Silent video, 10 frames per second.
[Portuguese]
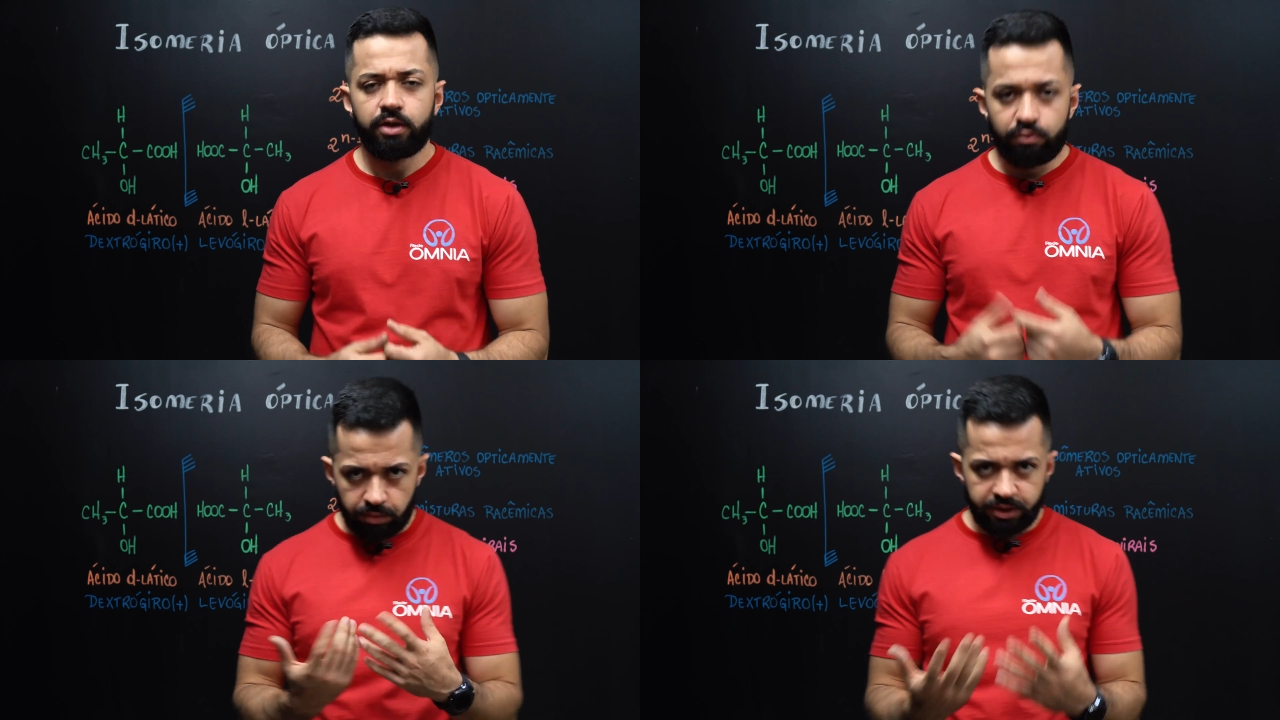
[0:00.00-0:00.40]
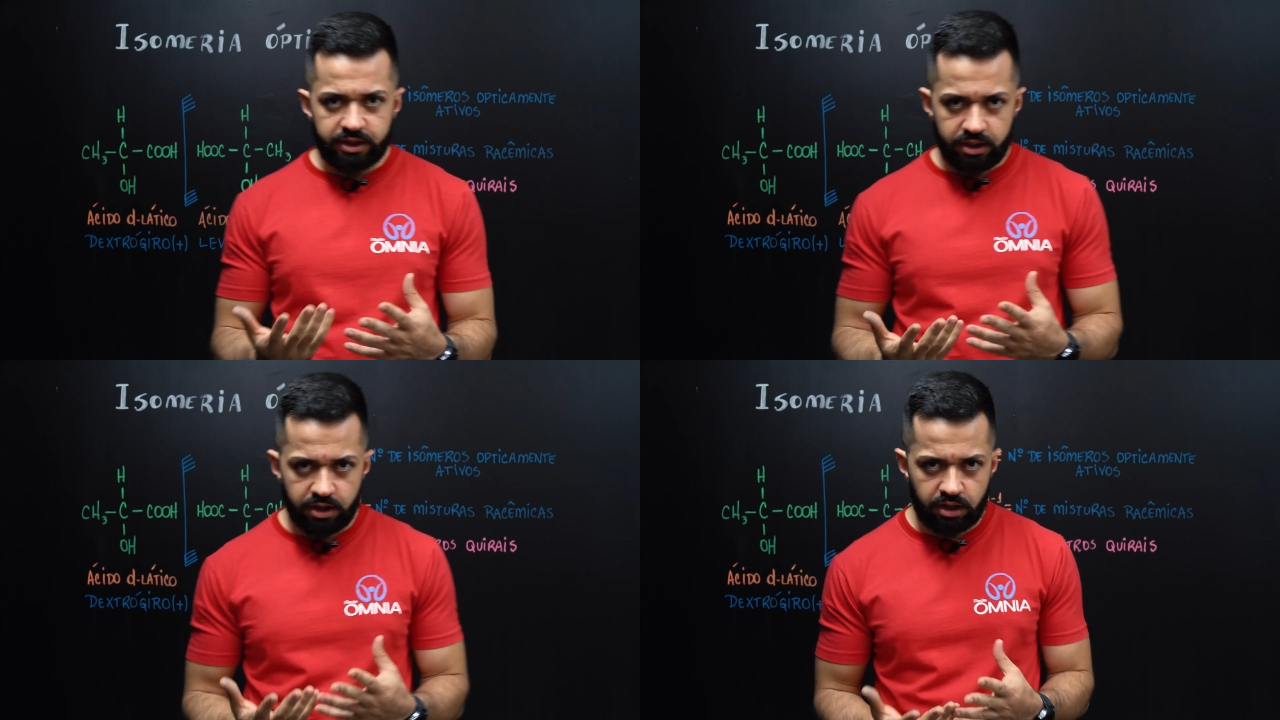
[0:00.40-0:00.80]
Vamos
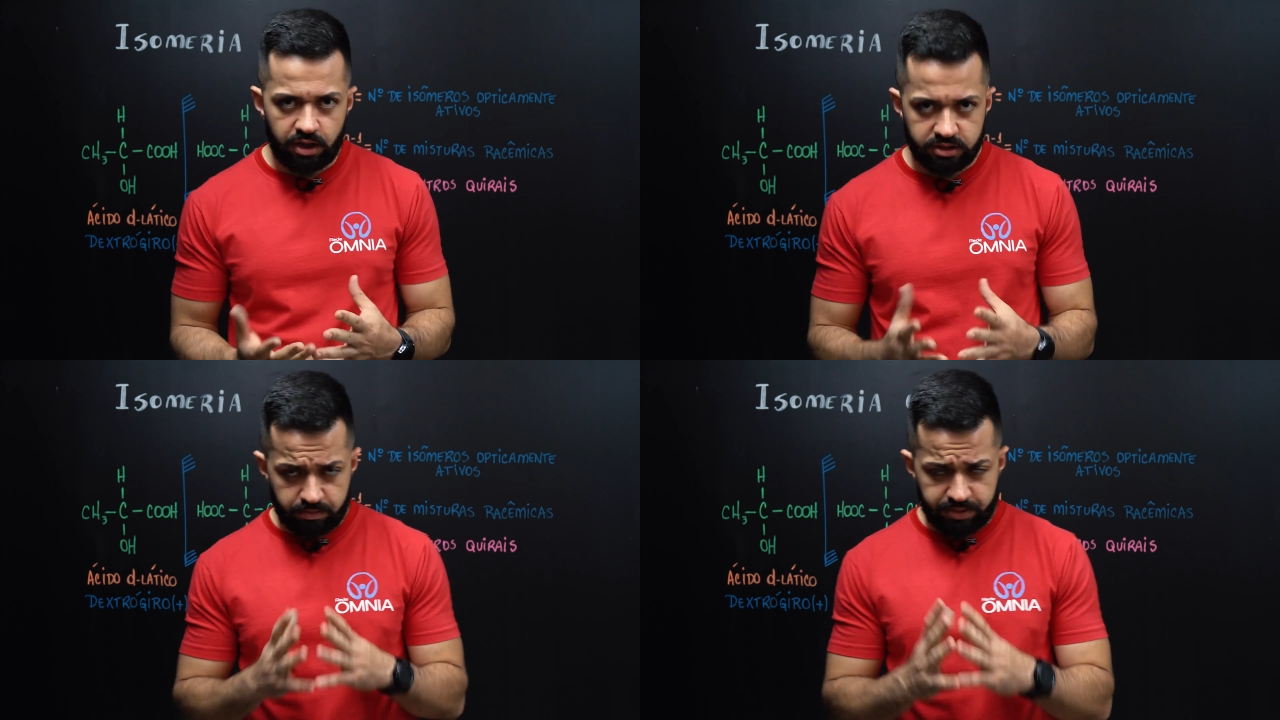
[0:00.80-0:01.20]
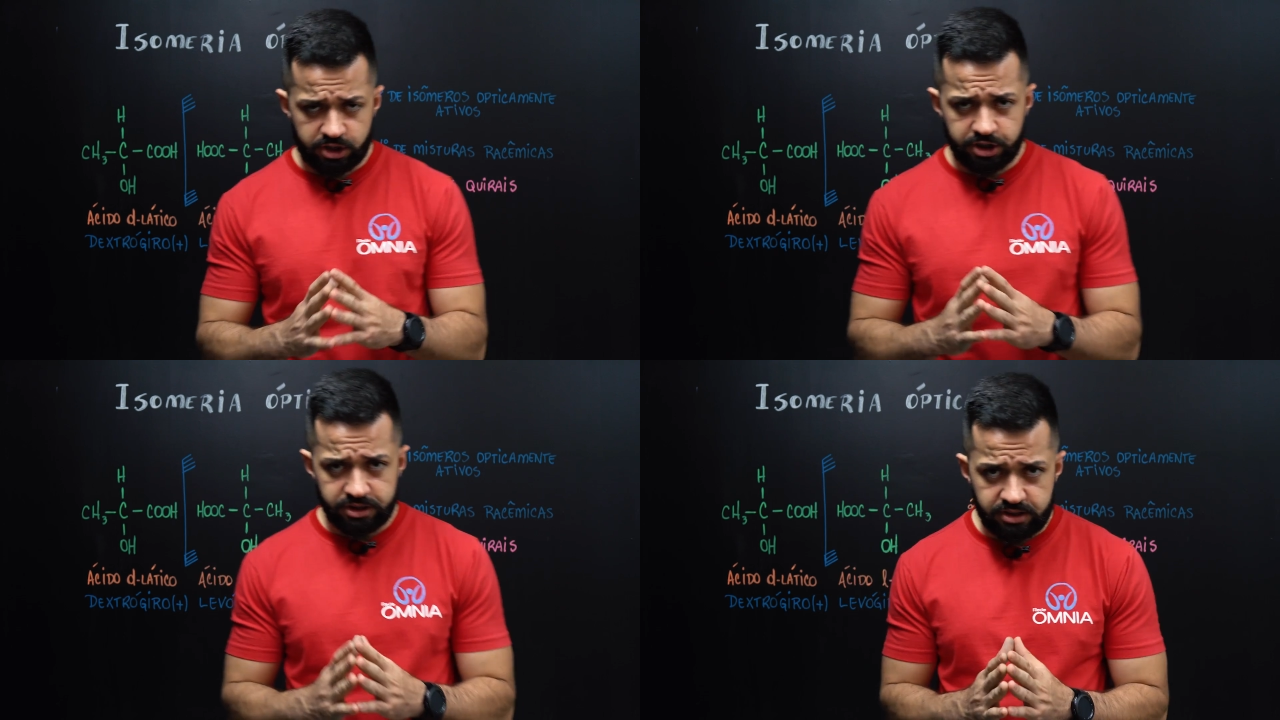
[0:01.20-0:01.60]
entender aqui essa
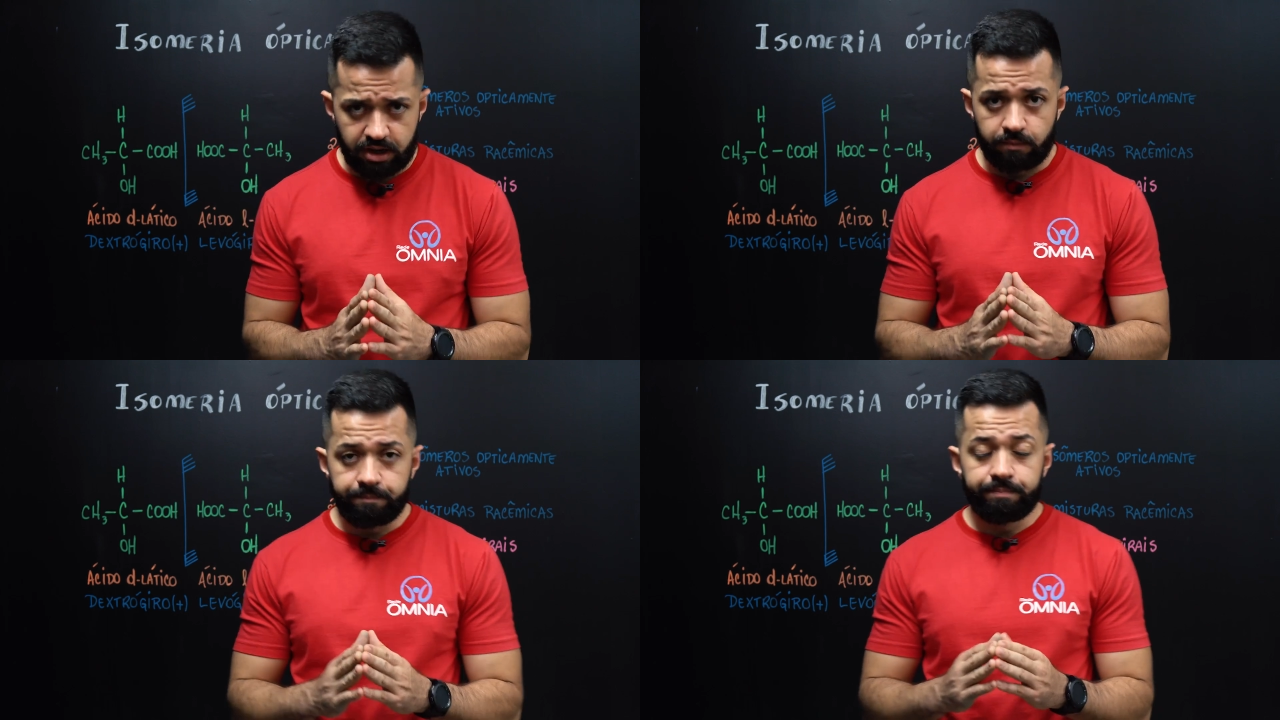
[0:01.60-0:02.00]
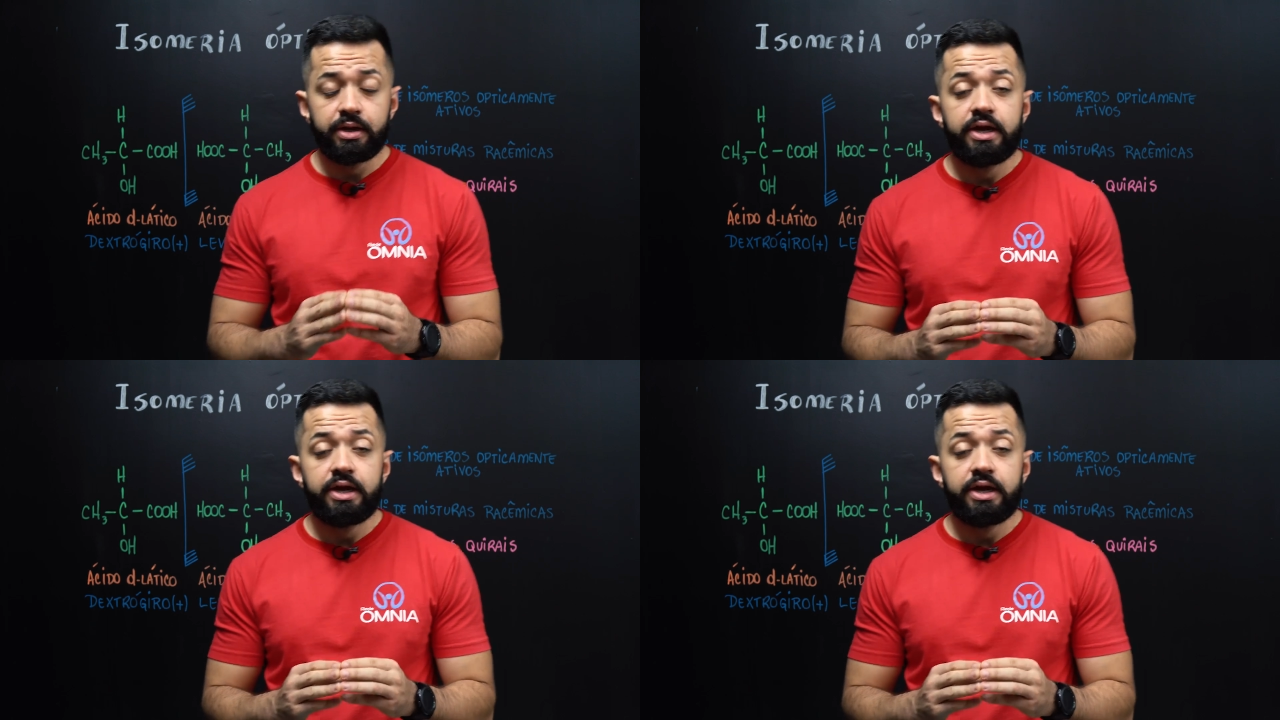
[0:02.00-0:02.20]
parte inicial?